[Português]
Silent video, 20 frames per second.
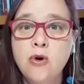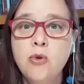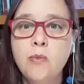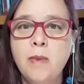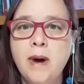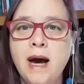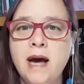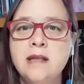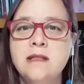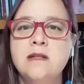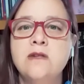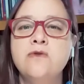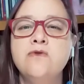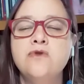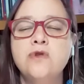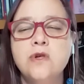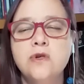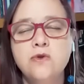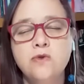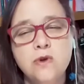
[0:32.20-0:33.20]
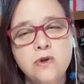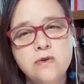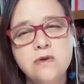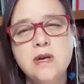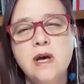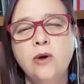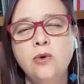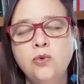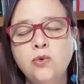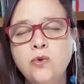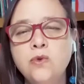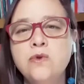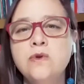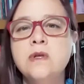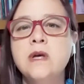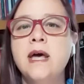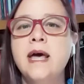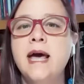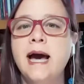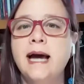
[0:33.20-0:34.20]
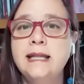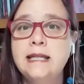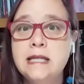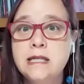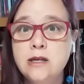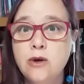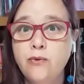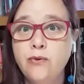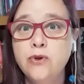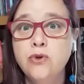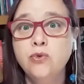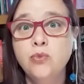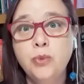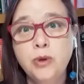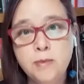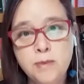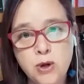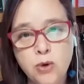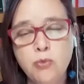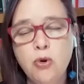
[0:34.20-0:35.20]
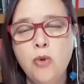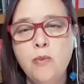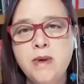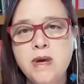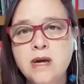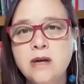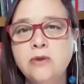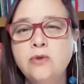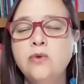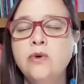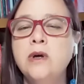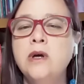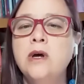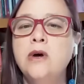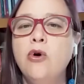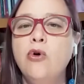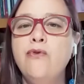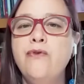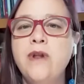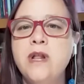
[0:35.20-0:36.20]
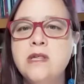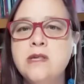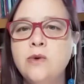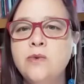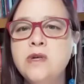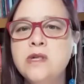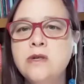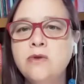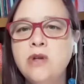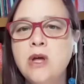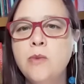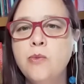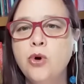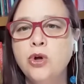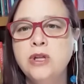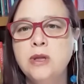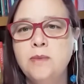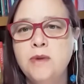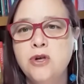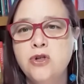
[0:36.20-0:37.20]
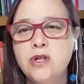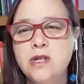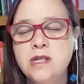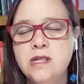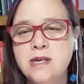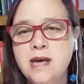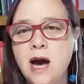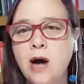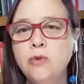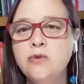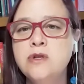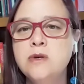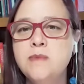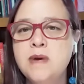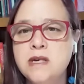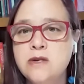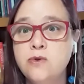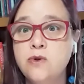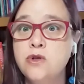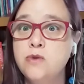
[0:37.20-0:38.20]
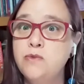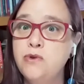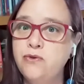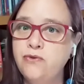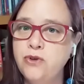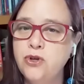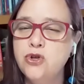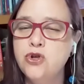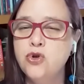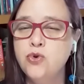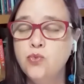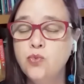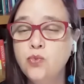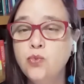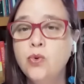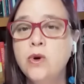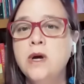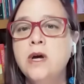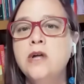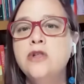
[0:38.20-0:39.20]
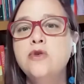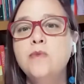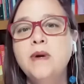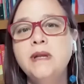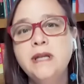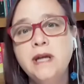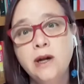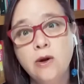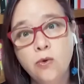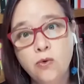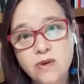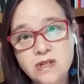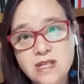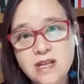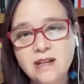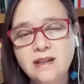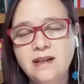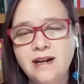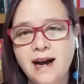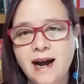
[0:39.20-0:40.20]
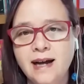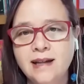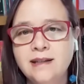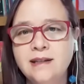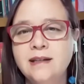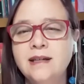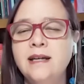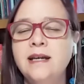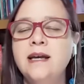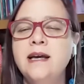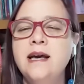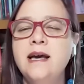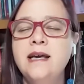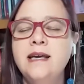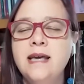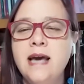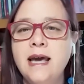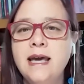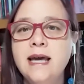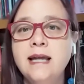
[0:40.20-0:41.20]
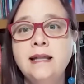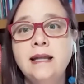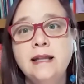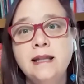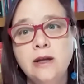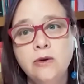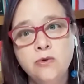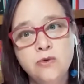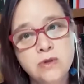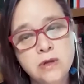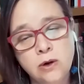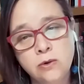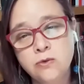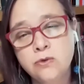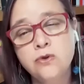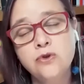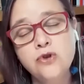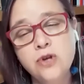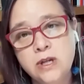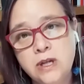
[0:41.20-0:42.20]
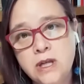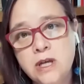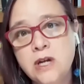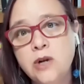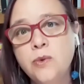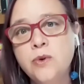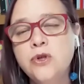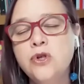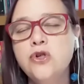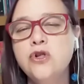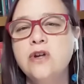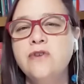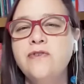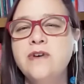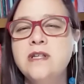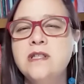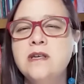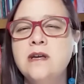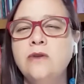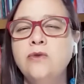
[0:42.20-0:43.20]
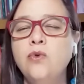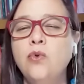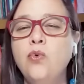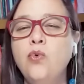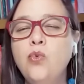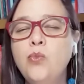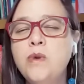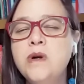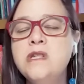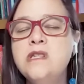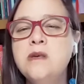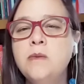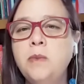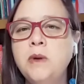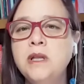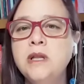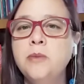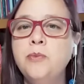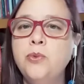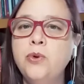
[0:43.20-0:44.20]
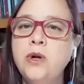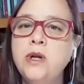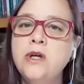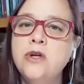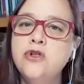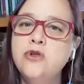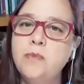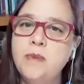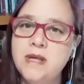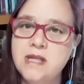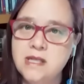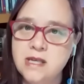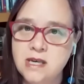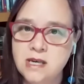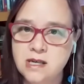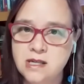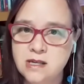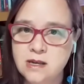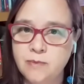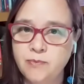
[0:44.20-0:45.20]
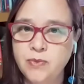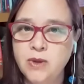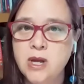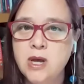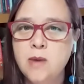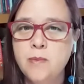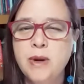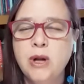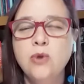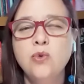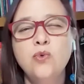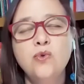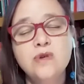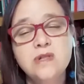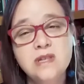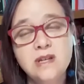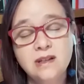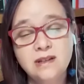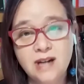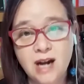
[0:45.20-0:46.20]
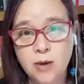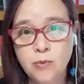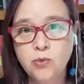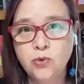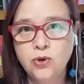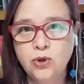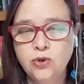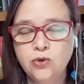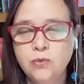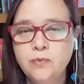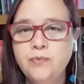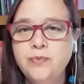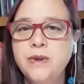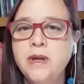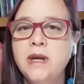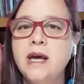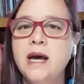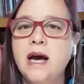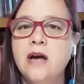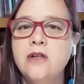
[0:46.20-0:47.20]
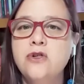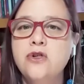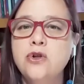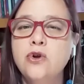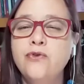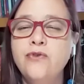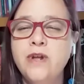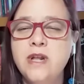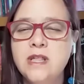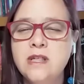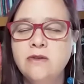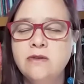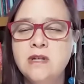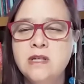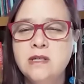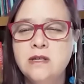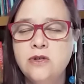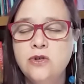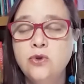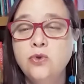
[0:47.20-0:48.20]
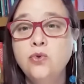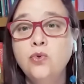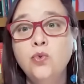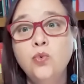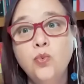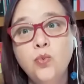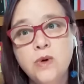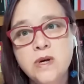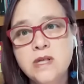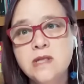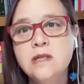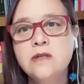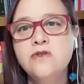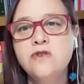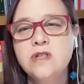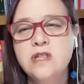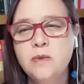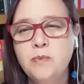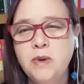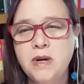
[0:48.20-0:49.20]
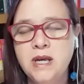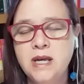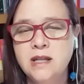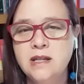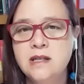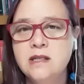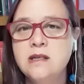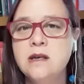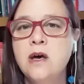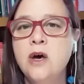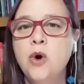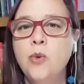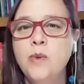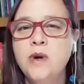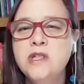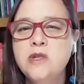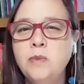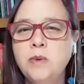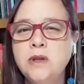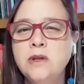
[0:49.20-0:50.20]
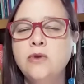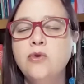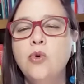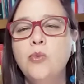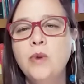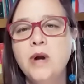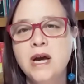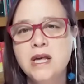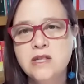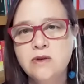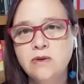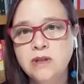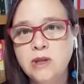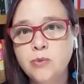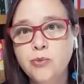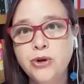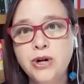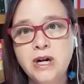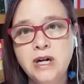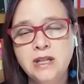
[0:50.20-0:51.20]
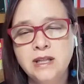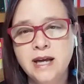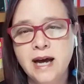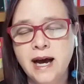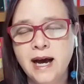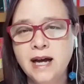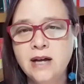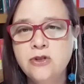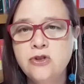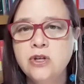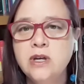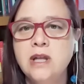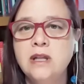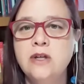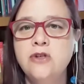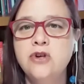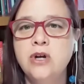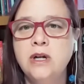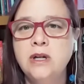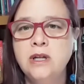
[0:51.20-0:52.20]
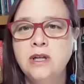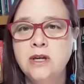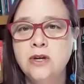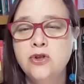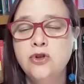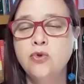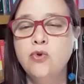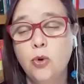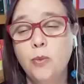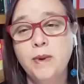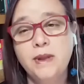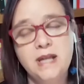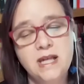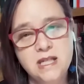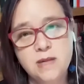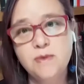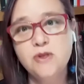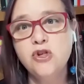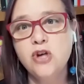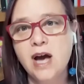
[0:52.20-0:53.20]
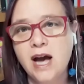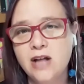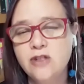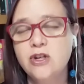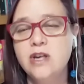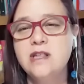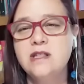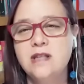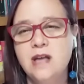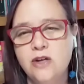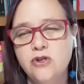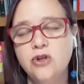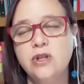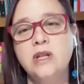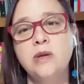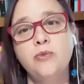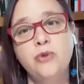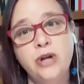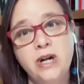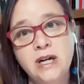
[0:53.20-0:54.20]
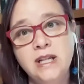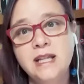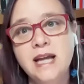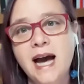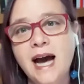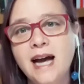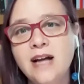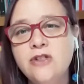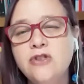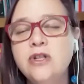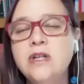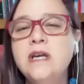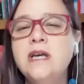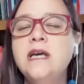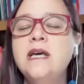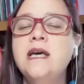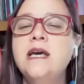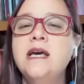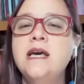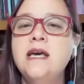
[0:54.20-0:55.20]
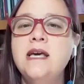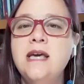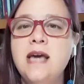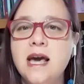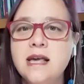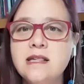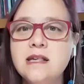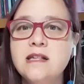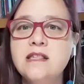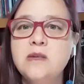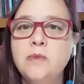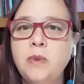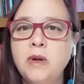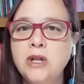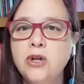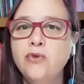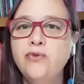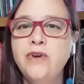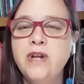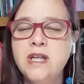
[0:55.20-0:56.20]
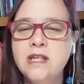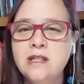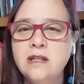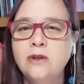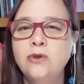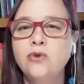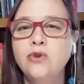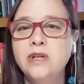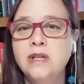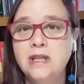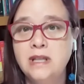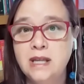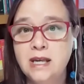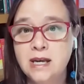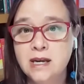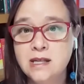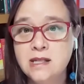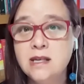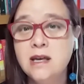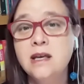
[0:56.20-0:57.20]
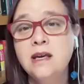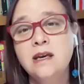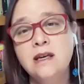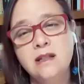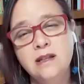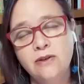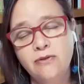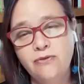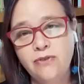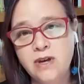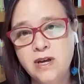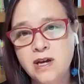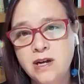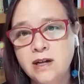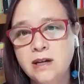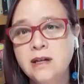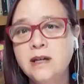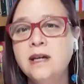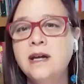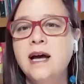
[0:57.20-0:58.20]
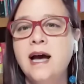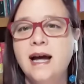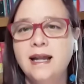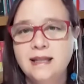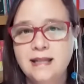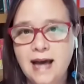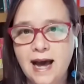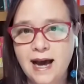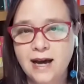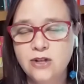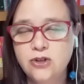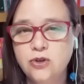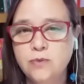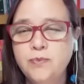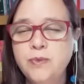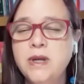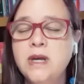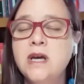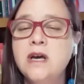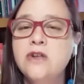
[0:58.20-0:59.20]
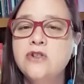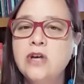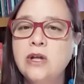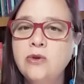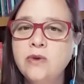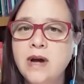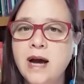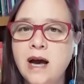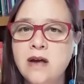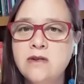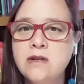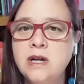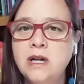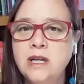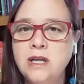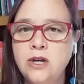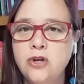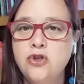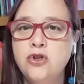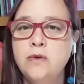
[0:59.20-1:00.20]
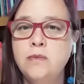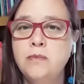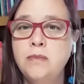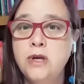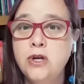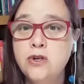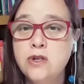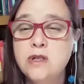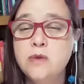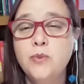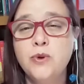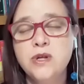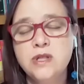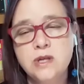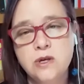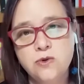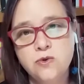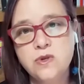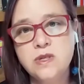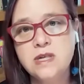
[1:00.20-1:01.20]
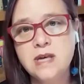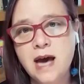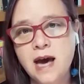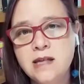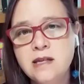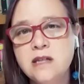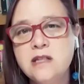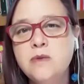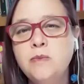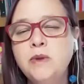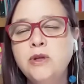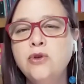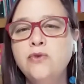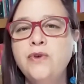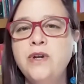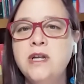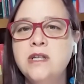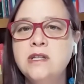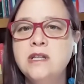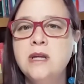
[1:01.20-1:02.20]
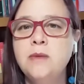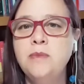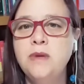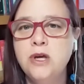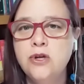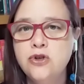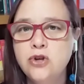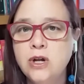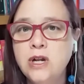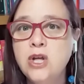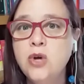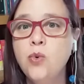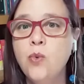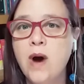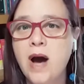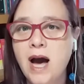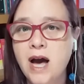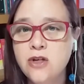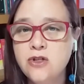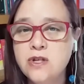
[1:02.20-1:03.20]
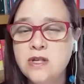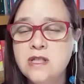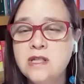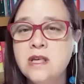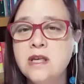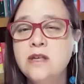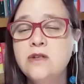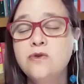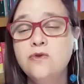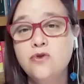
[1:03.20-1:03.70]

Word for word: com base nas sugestões dos alunos, a decisão foi, no primeiro momento, oferecer o um ensino remoto emergencial no semestre 2021 de maneira concentrada. E aí, atender que os alunos sugeriram, a gente está fazendo uma disciplina por linha de pesquisa, para não concentrar muito. A gente está oferecendo nesse sentido duas disciplinas. Uma disciplina Comunicação e Temporalidade, que atende a linha de Competência Mediática, Estética e Temporalidade, e essa disciplina é oferecida toda terça e quinta-feira à tarde. Já no caso da linha de mídias e processos sociais, a disciplina oferecida é mídia, linguagens e